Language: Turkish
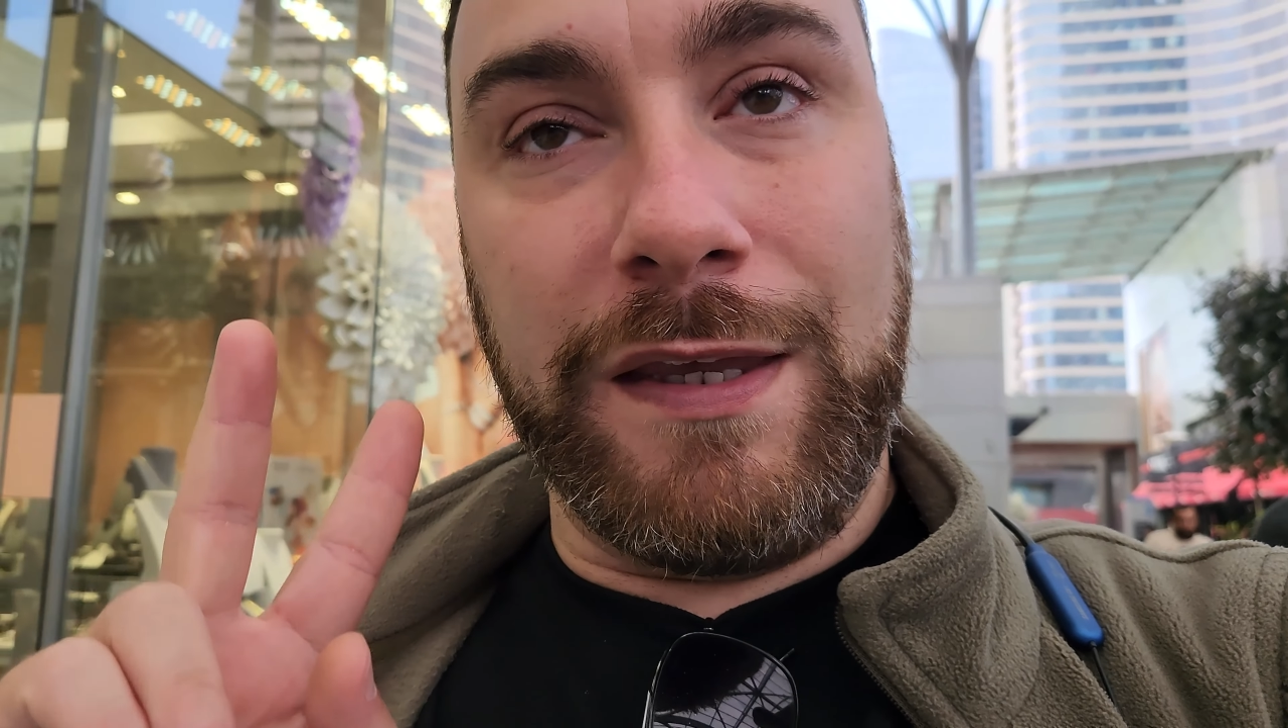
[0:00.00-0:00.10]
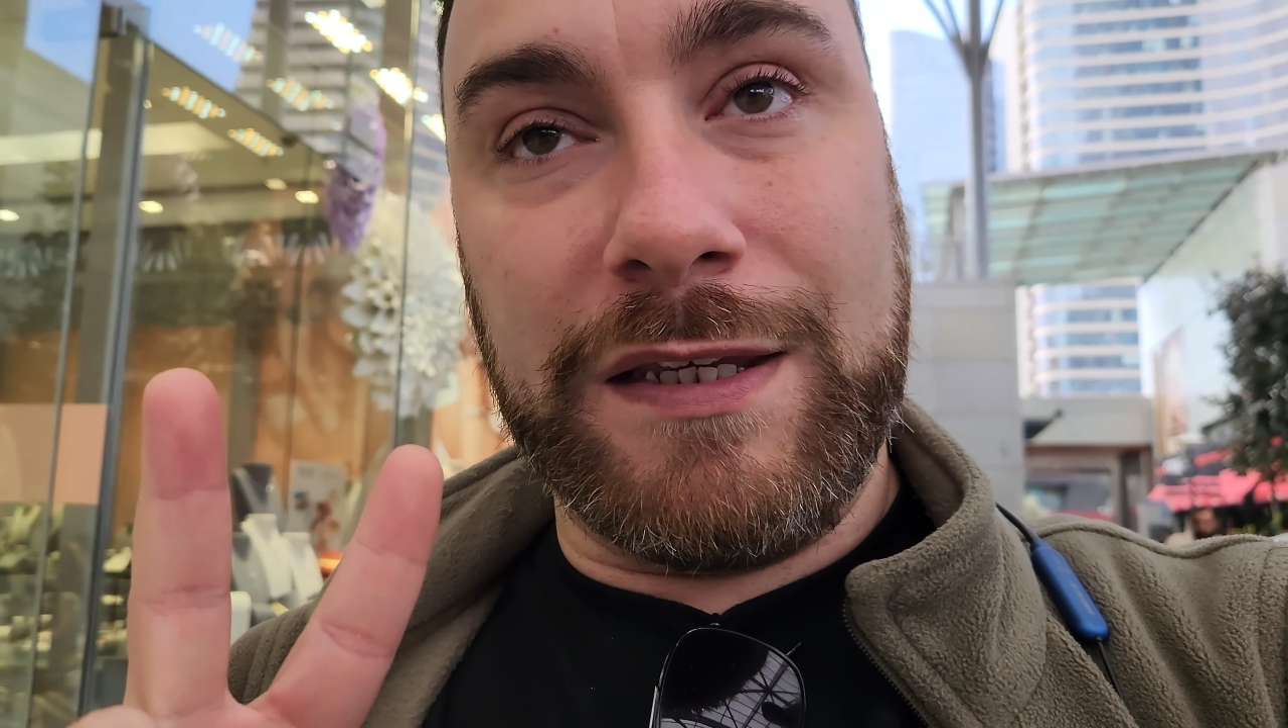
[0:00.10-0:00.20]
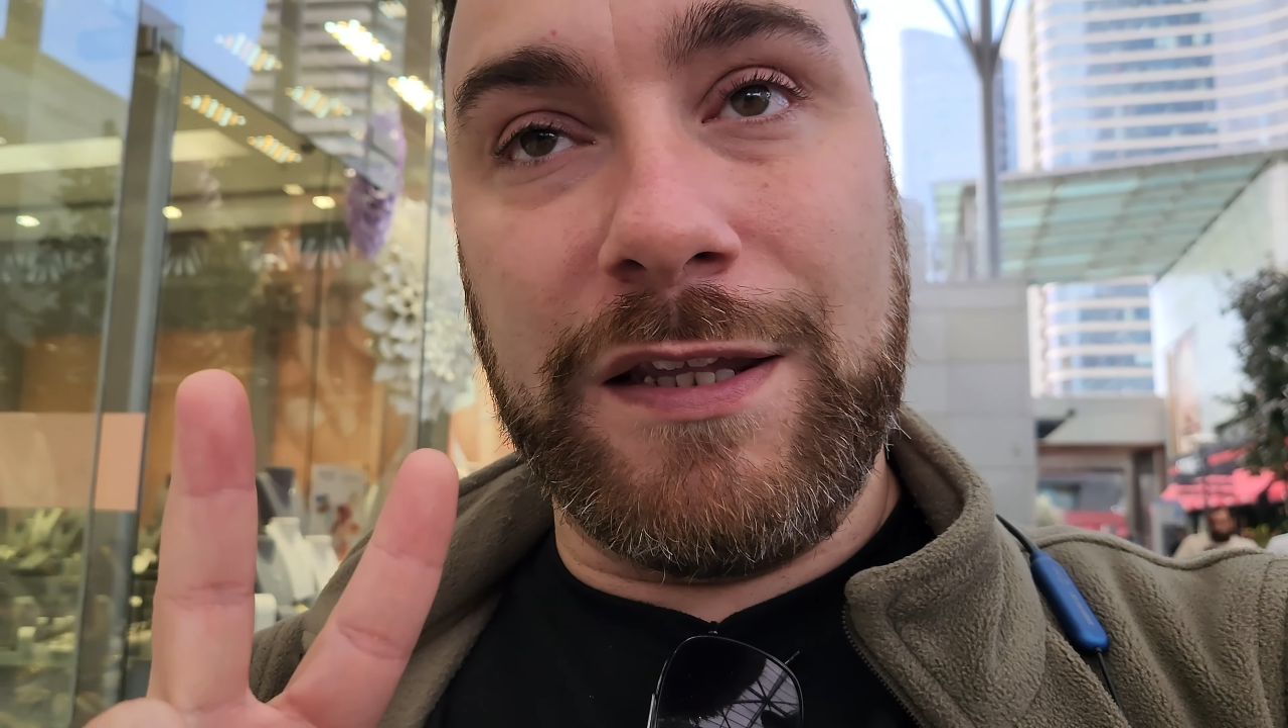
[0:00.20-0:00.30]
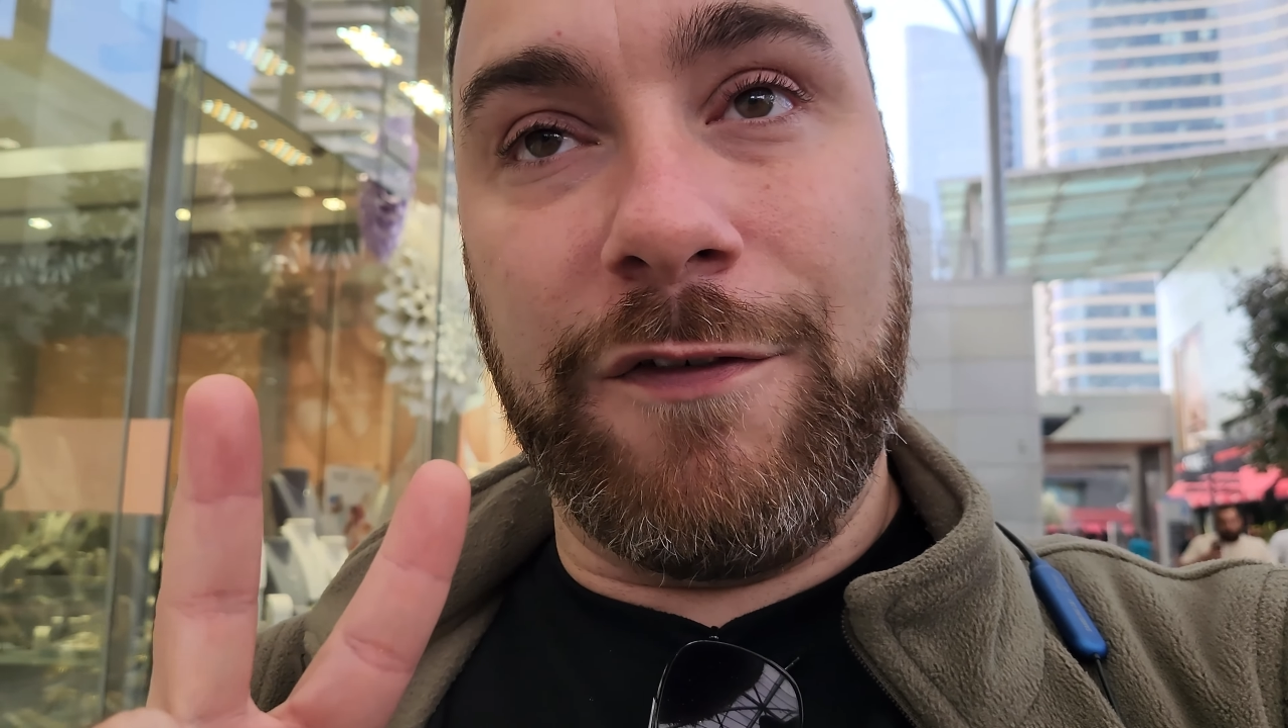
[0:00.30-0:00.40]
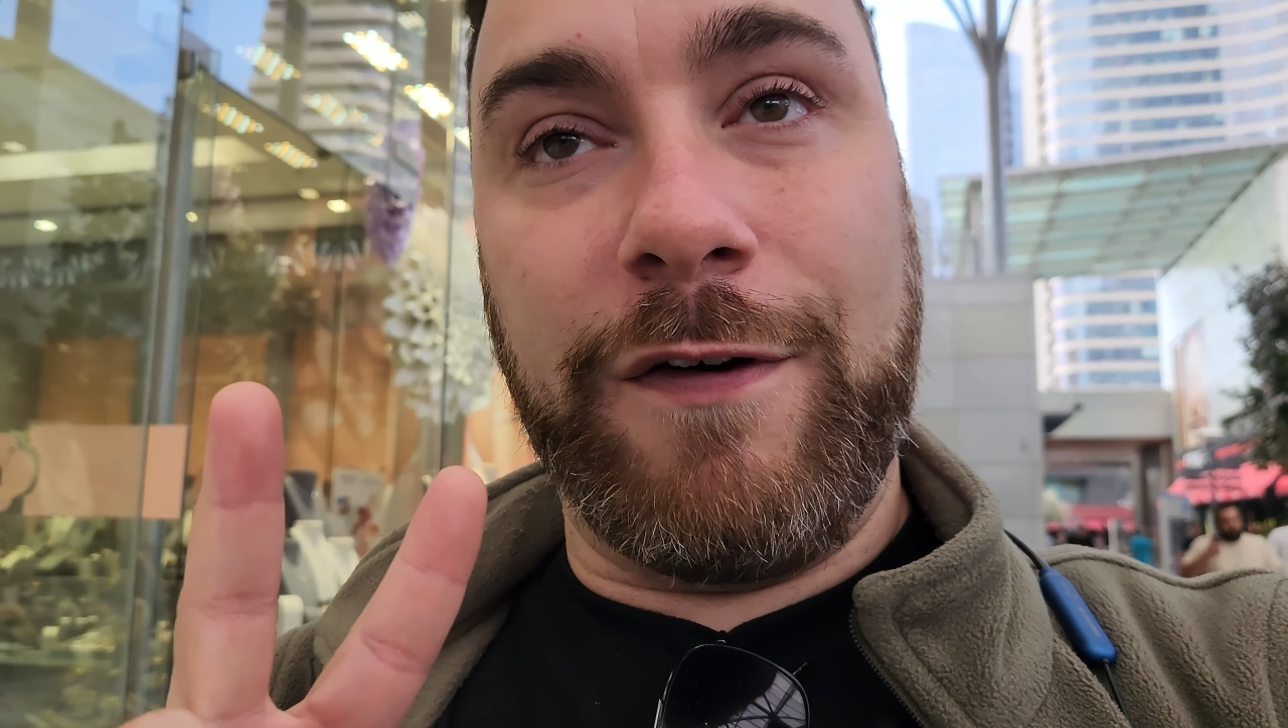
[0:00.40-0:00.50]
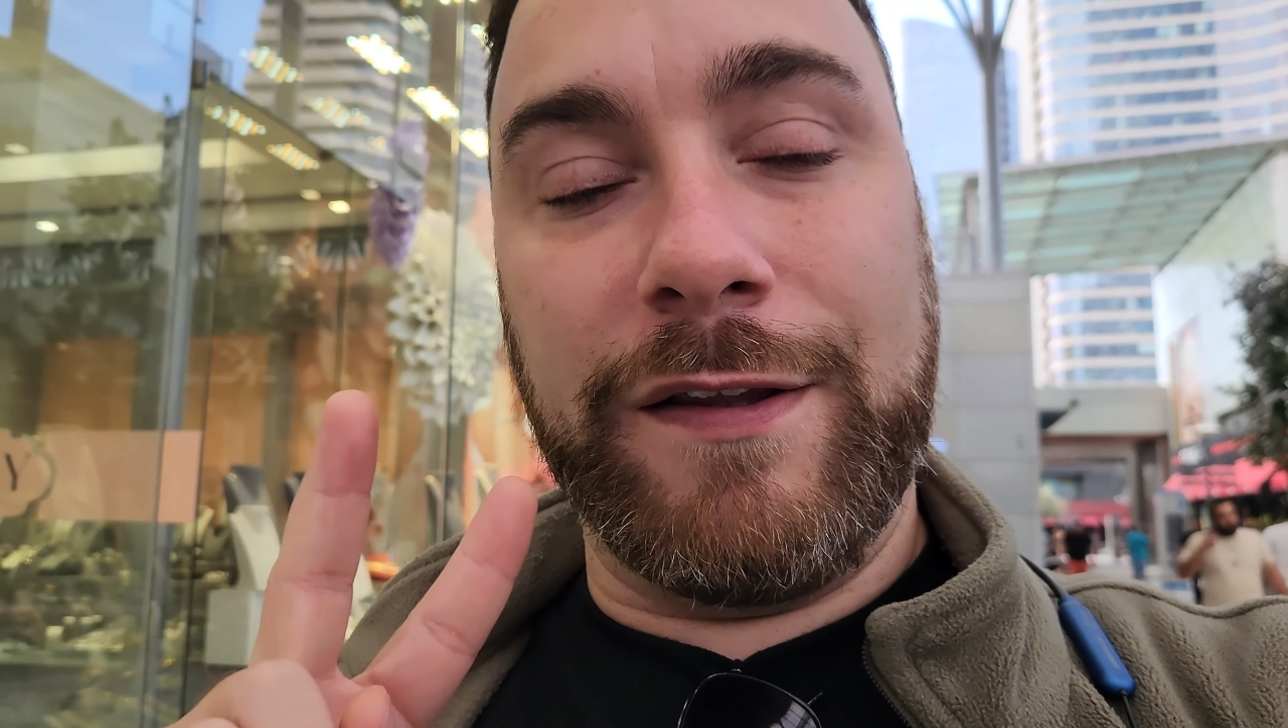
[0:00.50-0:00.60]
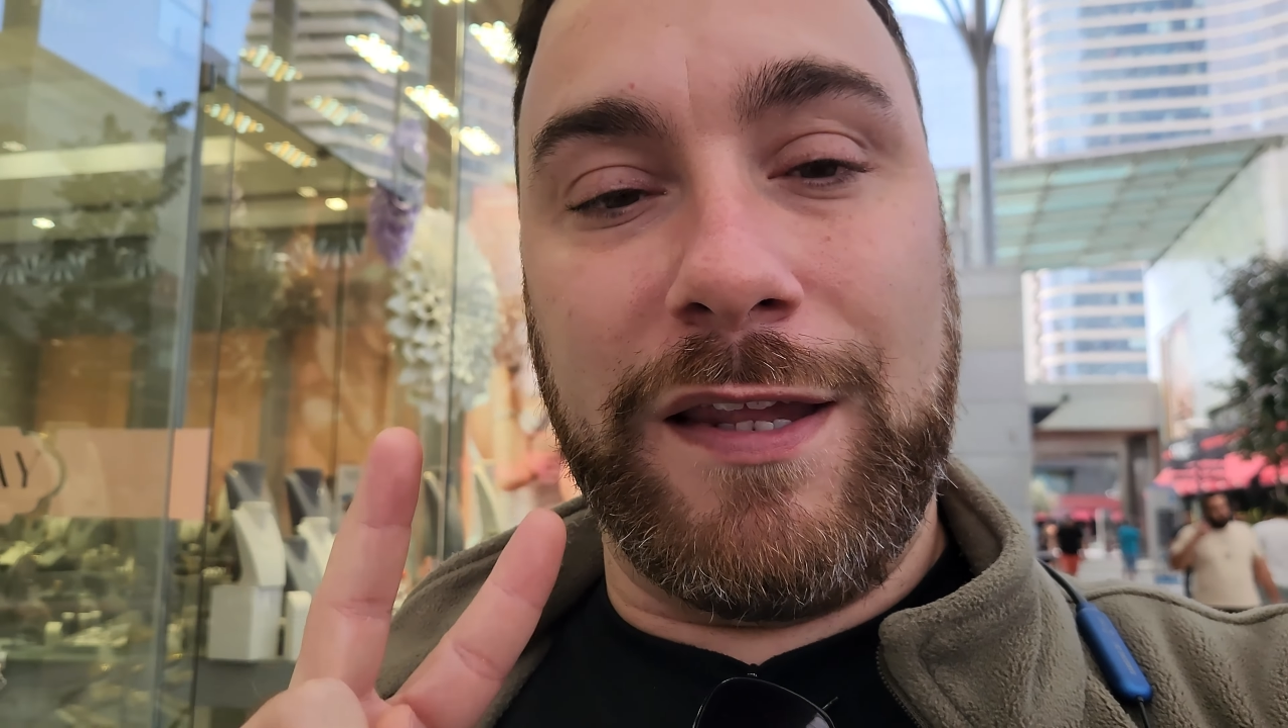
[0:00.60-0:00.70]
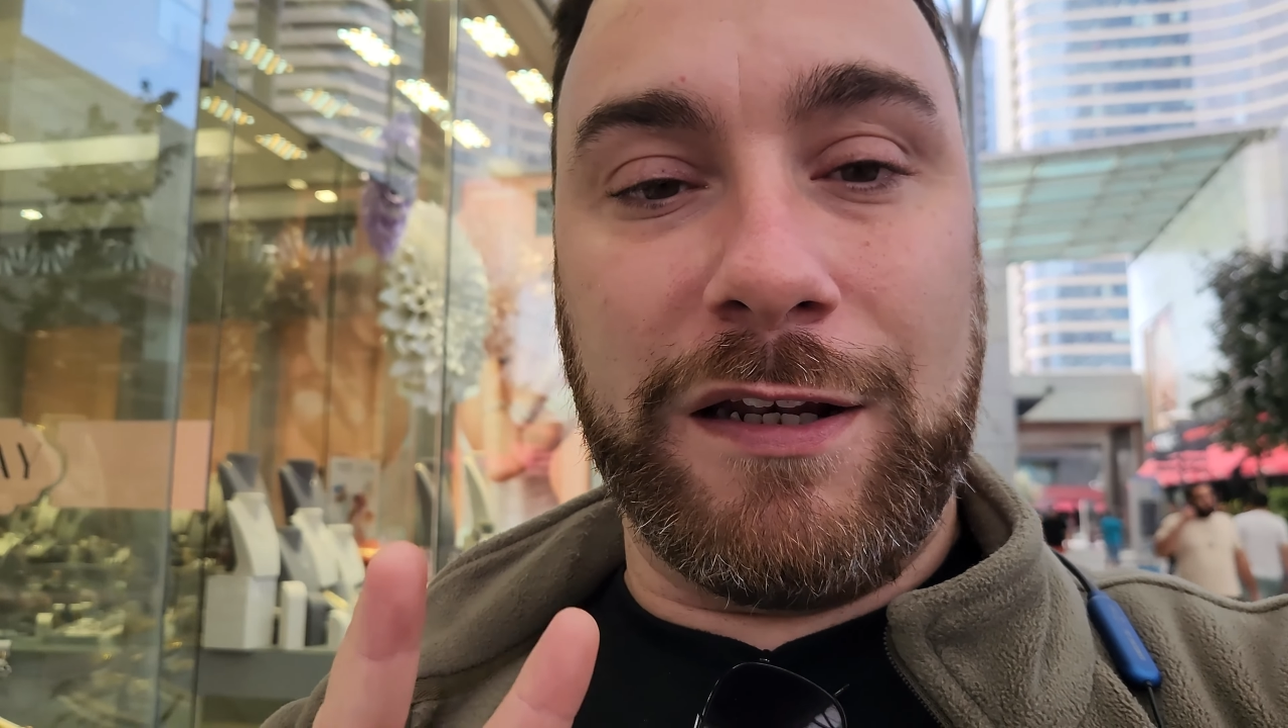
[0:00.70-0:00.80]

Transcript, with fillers: iki defa